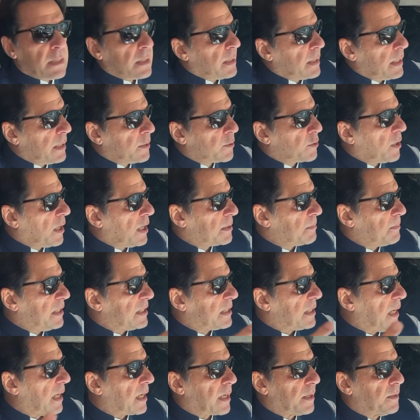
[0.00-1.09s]
ये जो आज मैं
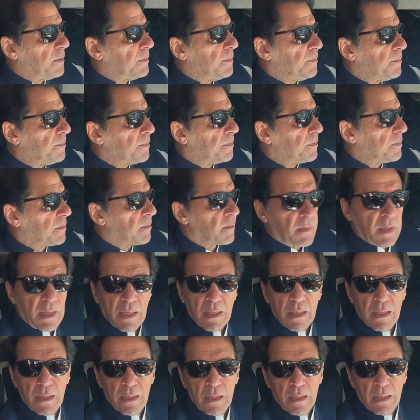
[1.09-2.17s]
जा रहा
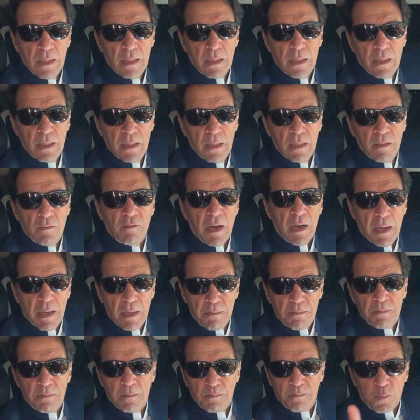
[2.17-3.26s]
हूं वहां
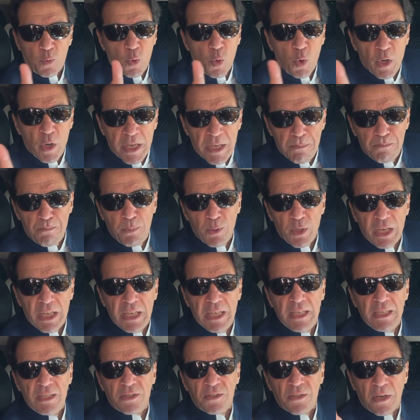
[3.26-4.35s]
कोई
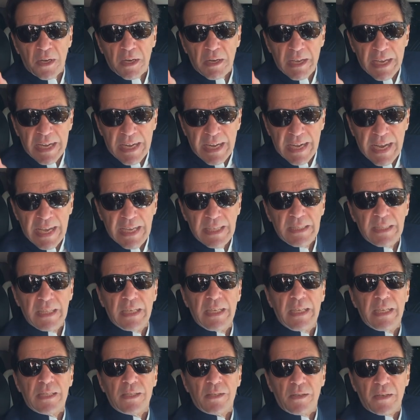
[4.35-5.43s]
पुलिस और
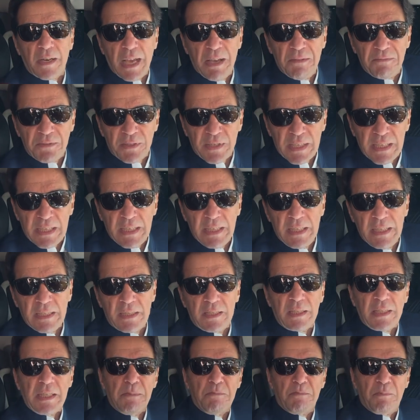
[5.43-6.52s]
रेंजर्स और एफसी
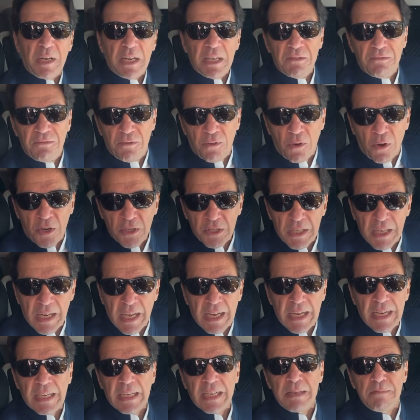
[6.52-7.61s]
इतनी बड़ी फौज
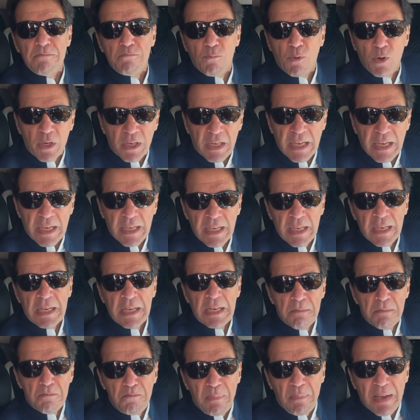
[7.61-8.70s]
लाने की मुल्क के
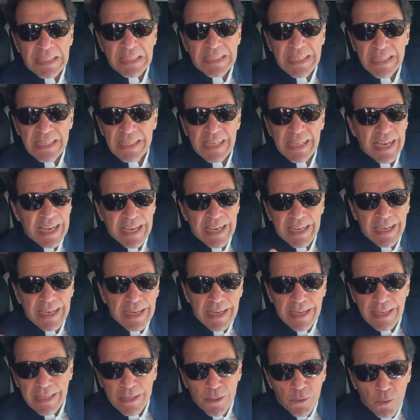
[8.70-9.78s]
पैसे जाया
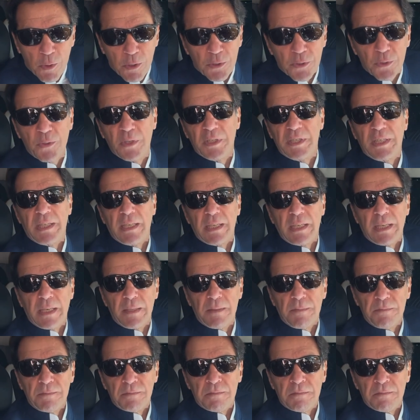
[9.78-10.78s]
करने की कोई जरूरत नहीं है